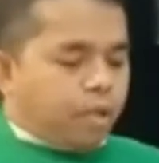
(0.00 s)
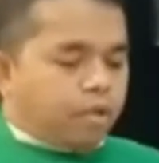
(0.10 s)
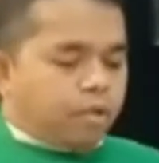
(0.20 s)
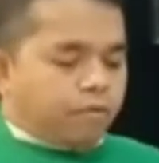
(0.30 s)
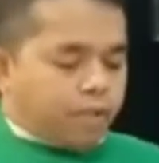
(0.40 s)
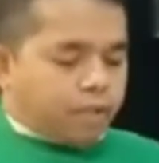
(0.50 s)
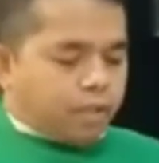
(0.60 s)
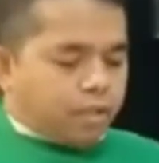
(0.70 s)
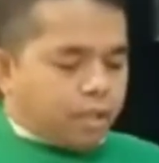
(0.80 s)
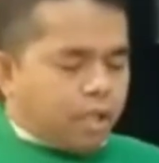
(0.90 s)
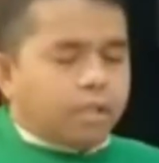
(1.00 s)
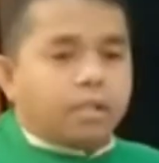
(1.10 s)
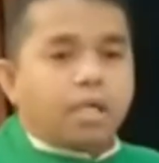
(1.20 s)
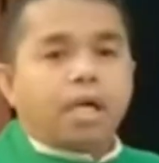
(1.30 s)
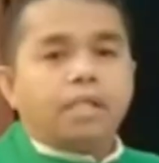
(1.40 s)
dan sekalian
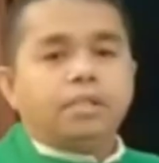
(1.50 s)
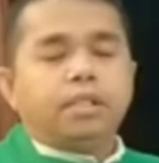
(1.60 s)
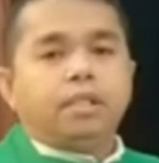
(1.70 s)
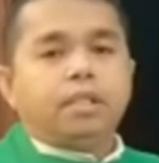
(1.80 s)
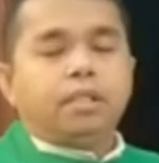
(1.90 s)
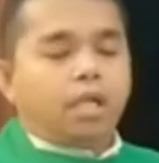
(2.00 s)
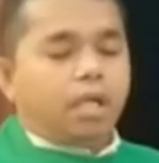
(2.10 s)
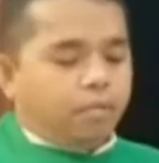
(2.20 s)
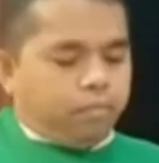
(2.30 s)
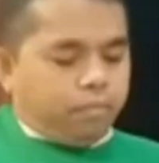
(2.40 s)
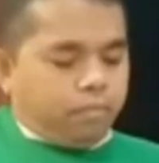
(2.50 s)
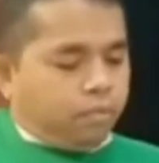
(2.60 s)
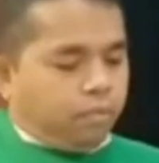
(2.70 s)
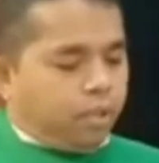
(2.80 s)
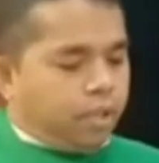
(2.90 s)
terkasih dalam
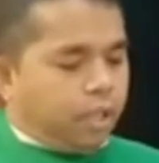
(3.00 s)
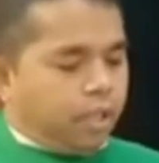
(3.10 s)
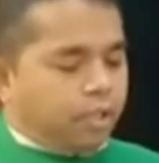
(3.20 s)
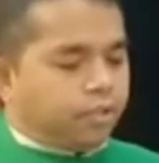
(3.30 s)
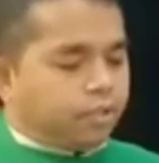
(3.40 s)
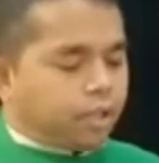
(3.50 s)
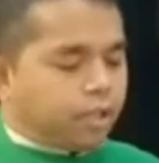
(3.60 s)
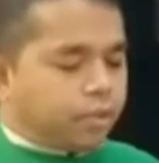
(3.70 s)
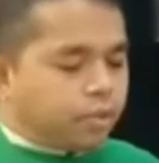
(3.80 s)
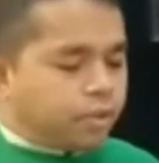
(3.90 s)
Tuhan kita Yesus Kristus.